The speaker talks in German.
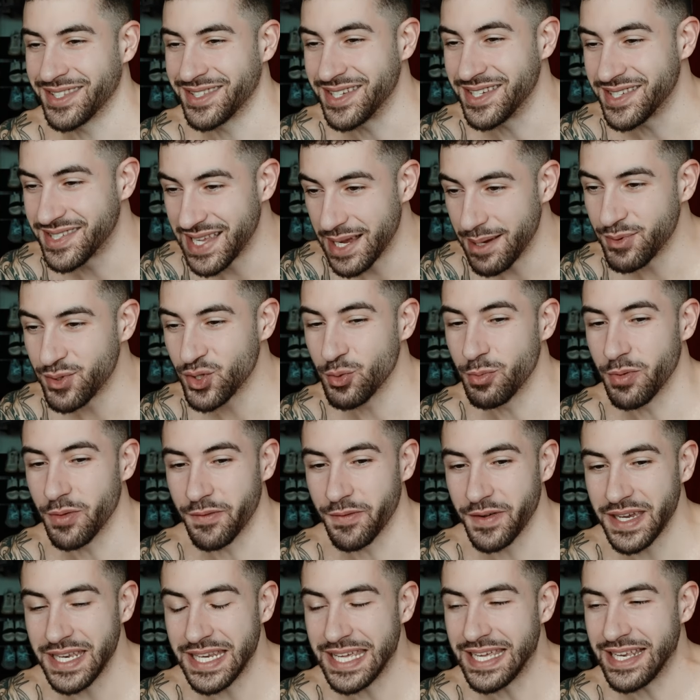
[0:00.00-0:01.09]
sich selbst zu
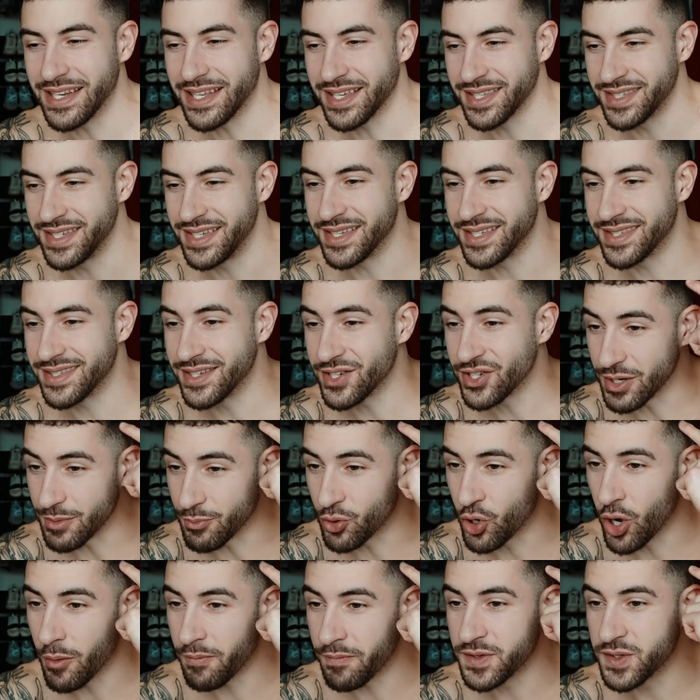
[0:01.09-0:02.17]
befriedigen, dass sie es sich im
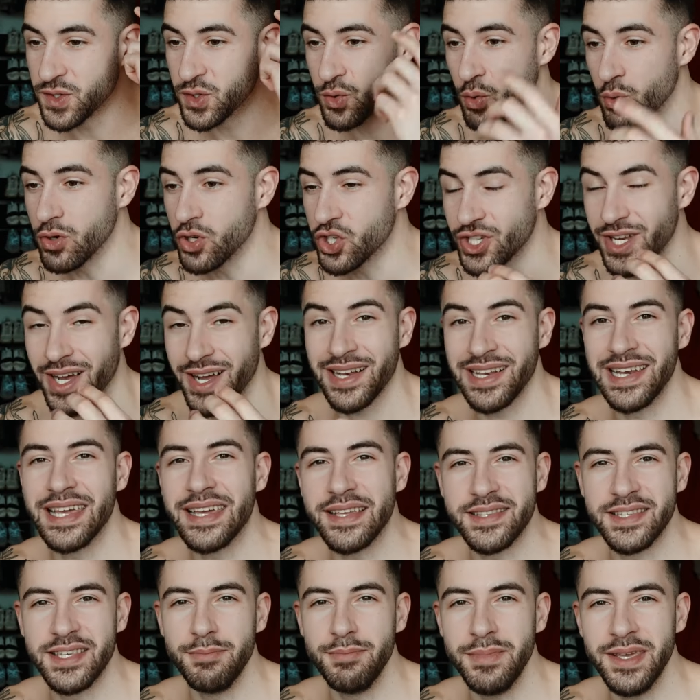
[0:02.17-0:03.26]
Kopf so stark
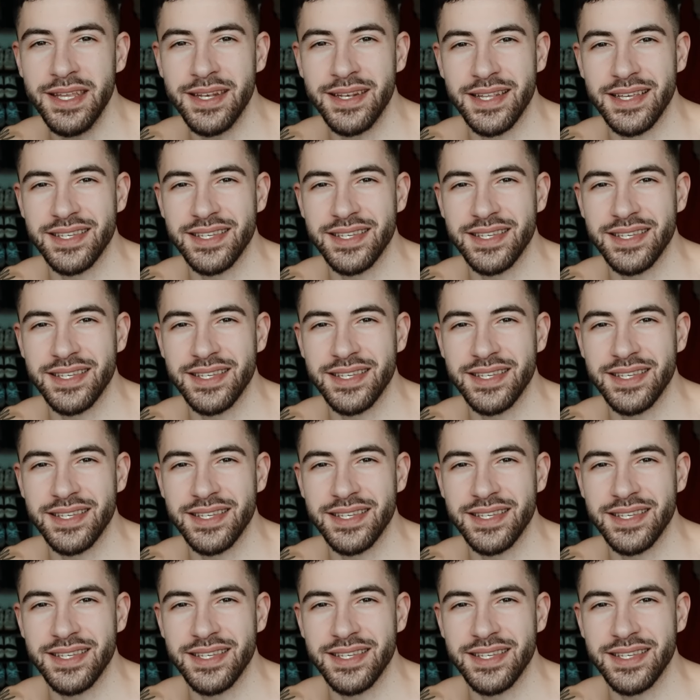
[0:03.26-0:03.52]
legitimieren,